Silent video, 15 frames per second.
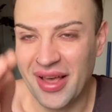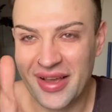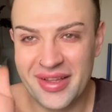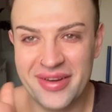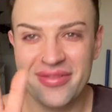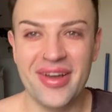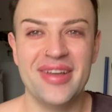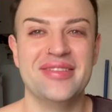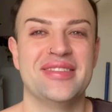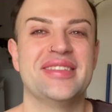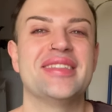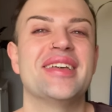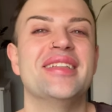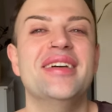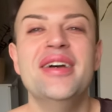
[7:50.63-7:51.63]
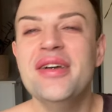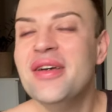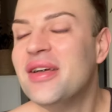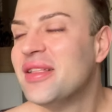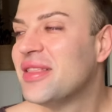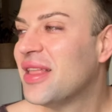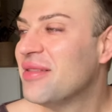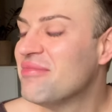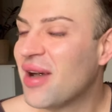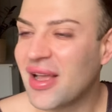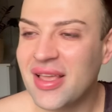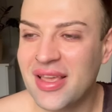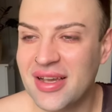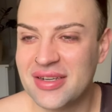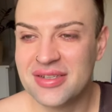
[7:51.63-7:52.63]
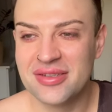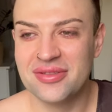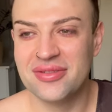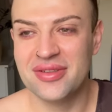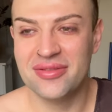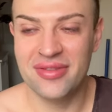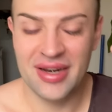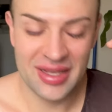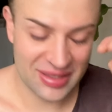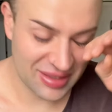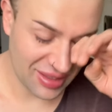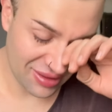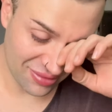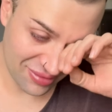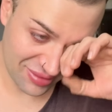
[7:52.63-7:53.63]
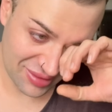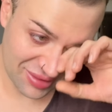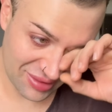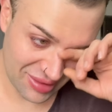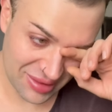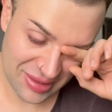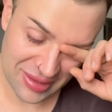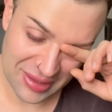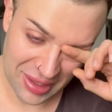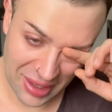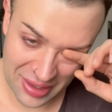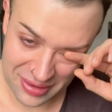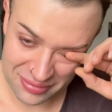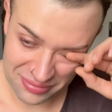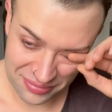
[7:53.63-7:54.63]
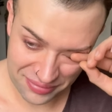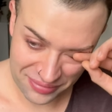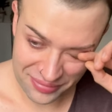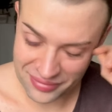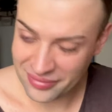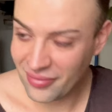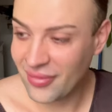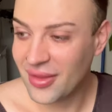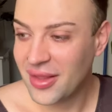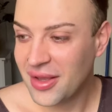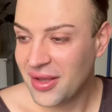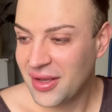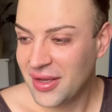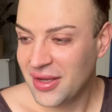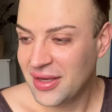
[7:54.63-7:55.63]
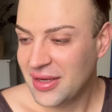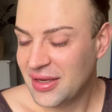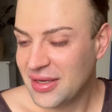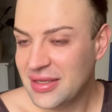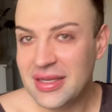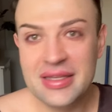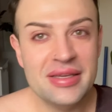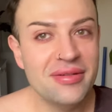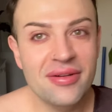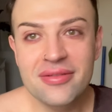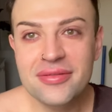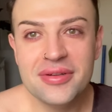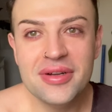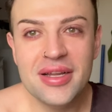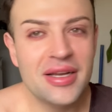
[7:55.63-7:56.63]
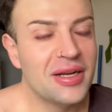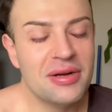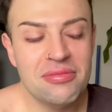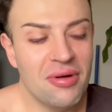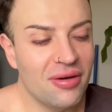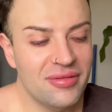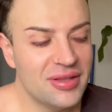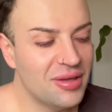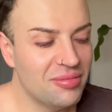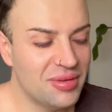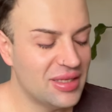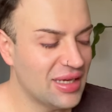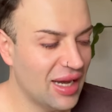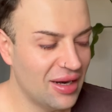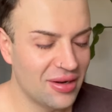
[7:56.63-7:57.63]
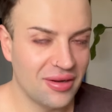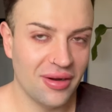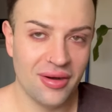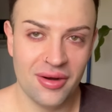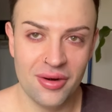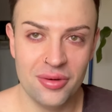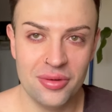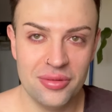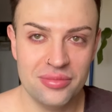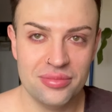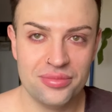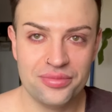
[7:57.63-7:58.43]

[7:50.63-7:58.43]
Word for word: nagrywając ten, ten makijaż, który wleciał dzisiaj. Ja nie mam w ogóle głowy do picia alkoholu.